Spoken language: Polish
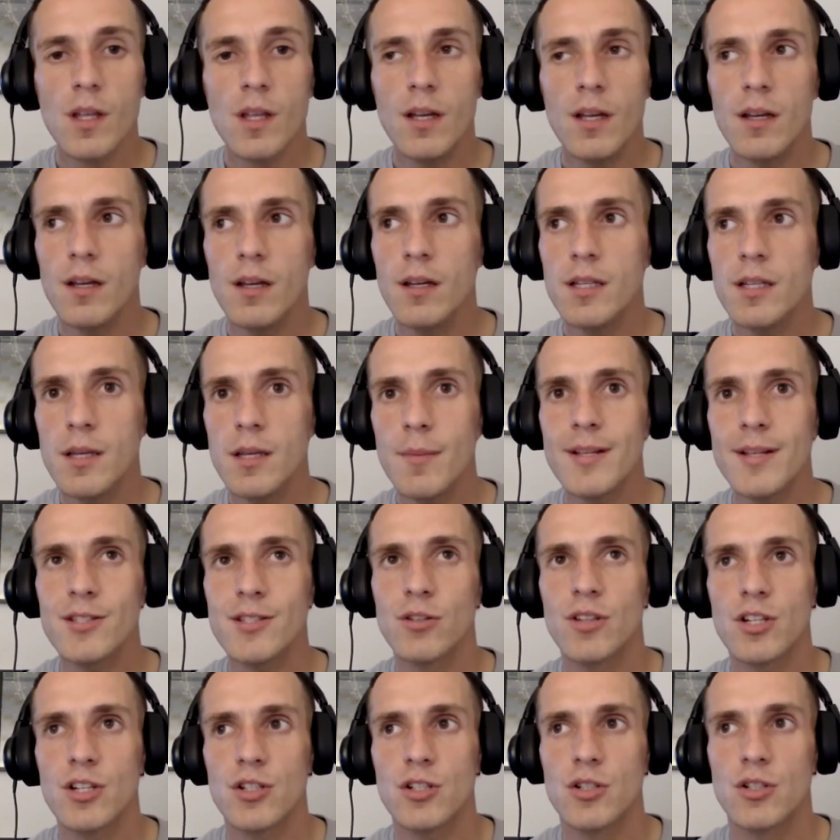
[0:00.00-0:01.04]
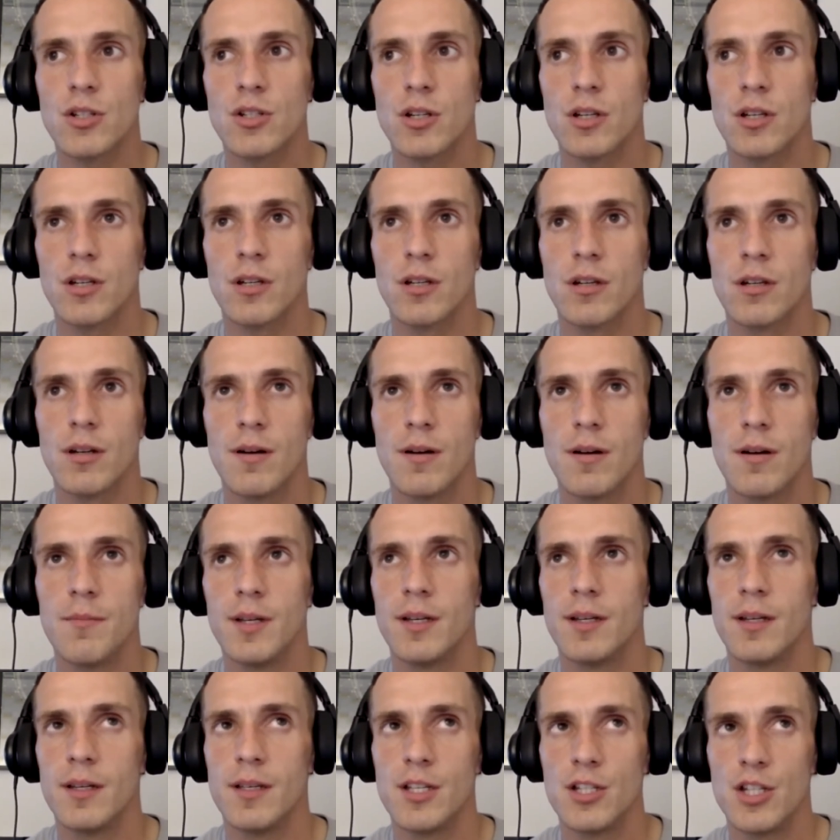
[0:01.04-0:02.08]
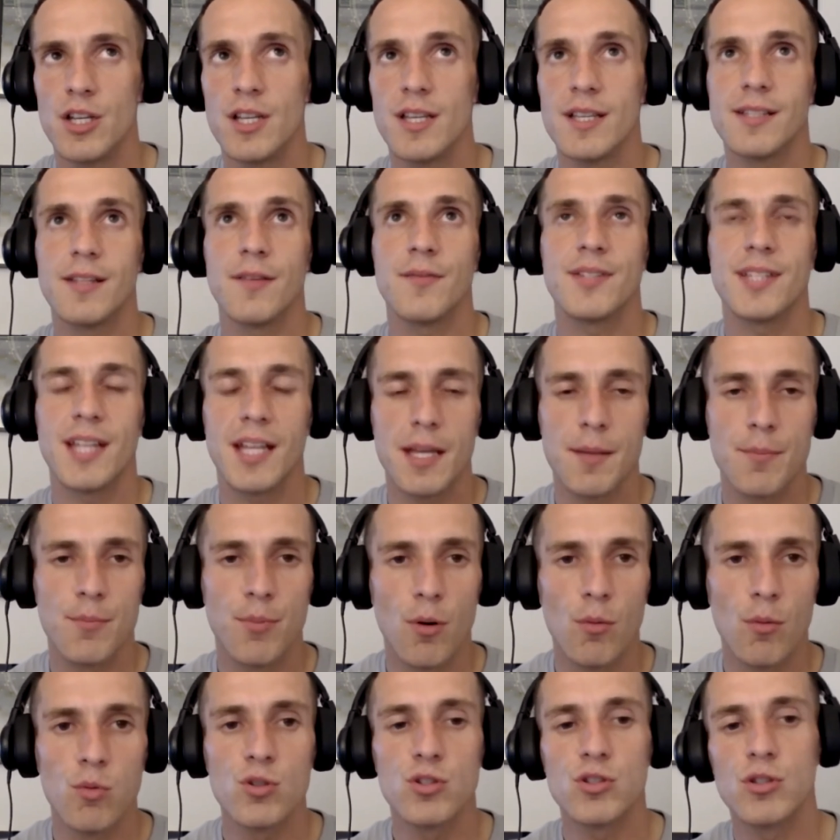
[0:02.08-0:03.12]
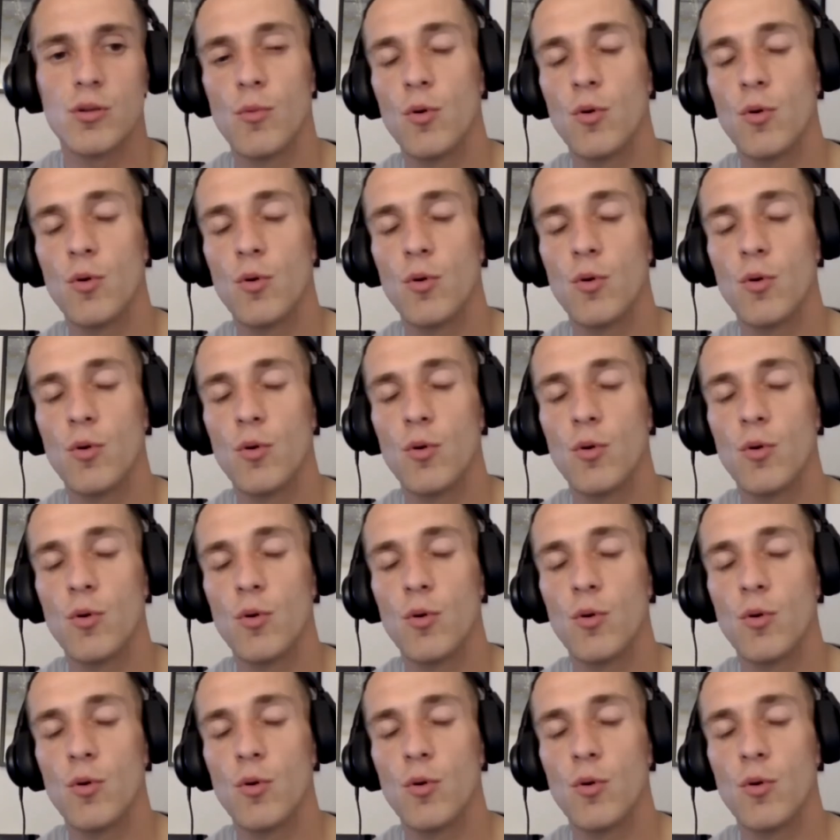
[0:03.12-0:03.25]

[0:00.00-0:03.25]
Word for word: e, nie ma co też, e, e, jeżeli nie jestem w stanie pomóc,